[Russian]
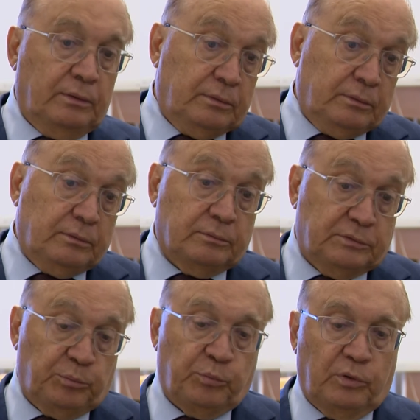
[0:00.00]

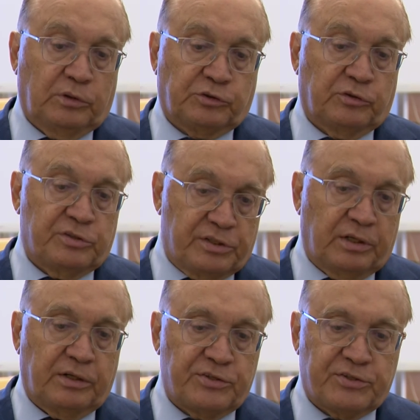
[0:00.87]
Э, тем более, что
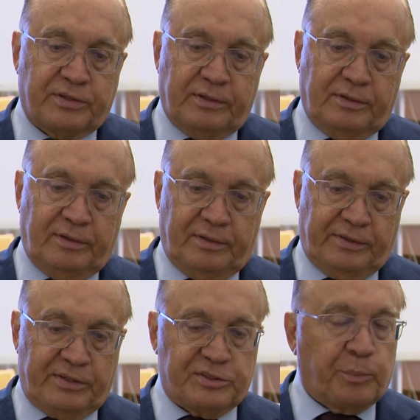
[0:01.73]
исторически
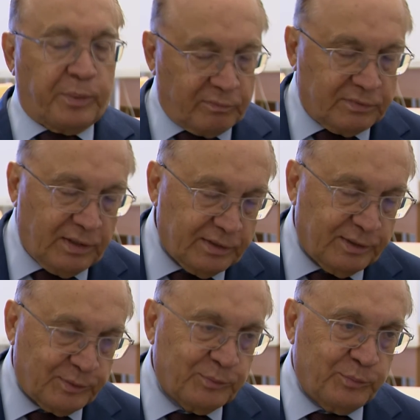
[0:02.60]
есть
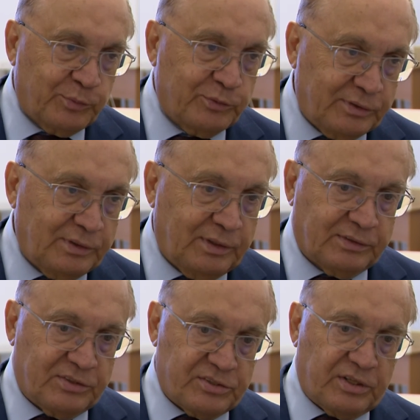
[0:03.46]
оправдание этому пути,
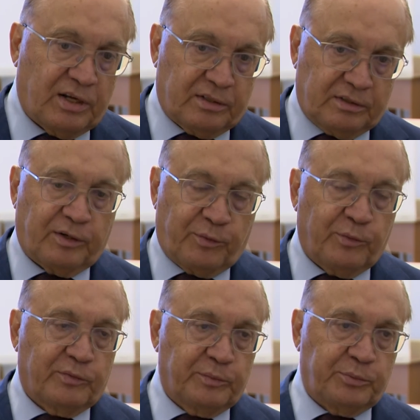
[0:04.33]
это старый торговый